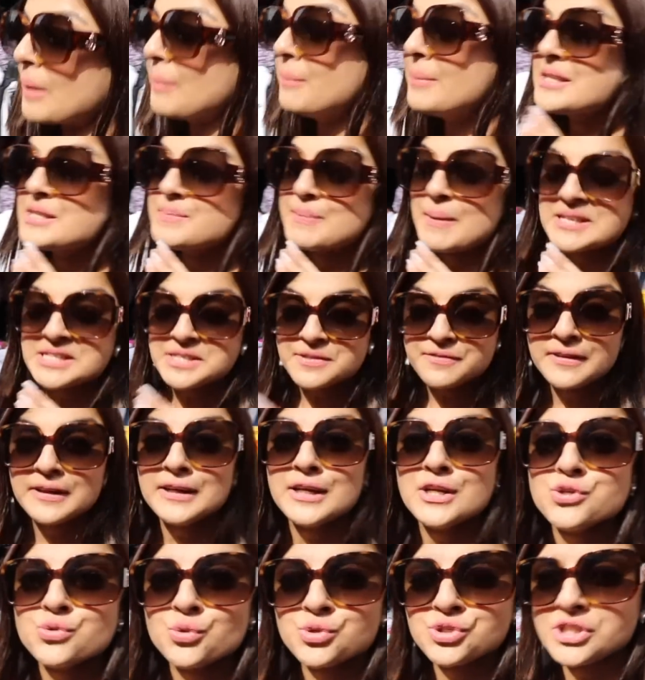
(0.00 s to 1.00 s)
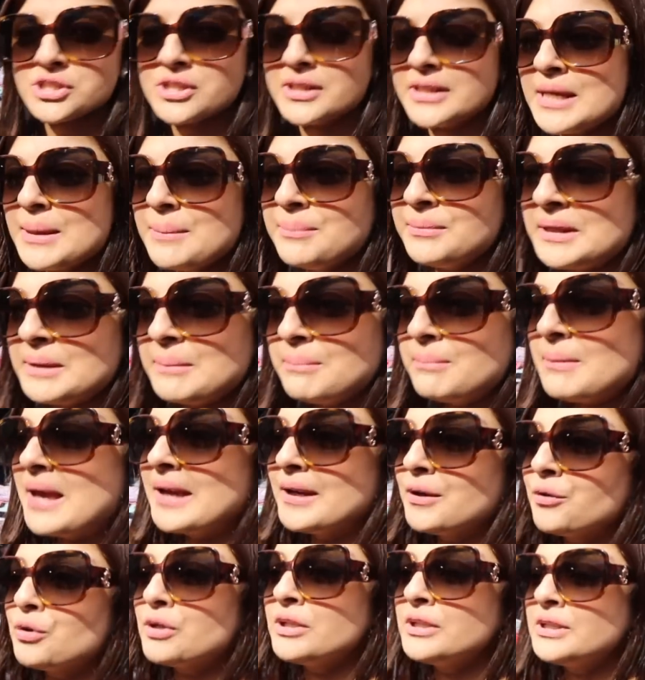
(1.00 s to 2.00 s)
हमने स्पेसिफिकली सोचा था कि हम दिन में
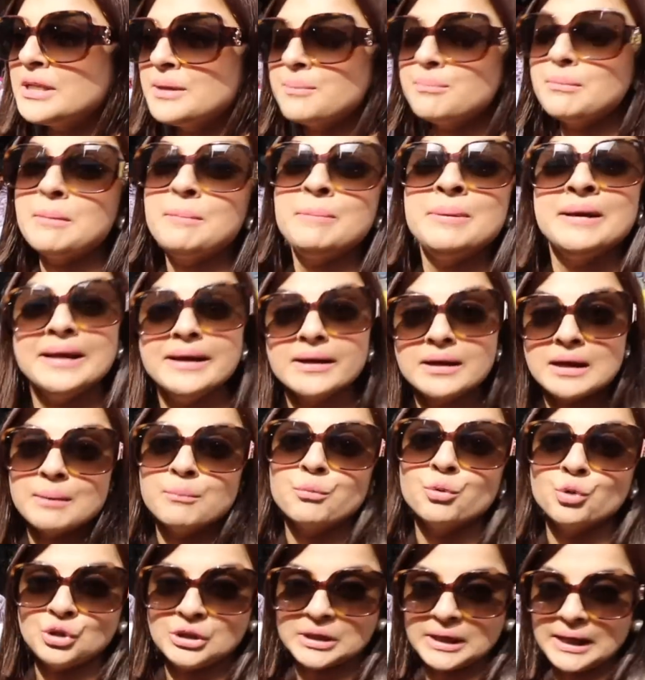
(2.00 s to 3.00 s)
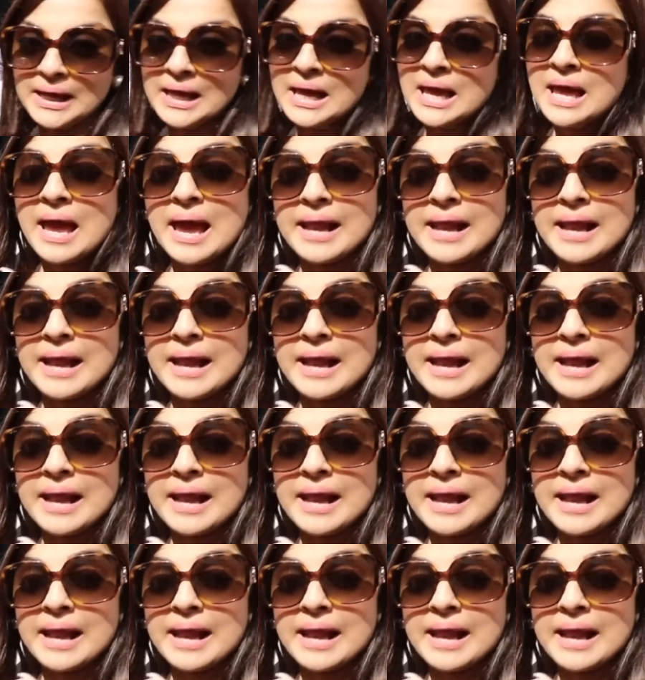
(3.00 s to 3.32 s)
आएंगे क्योंकि दिन में भीड़ कम होती है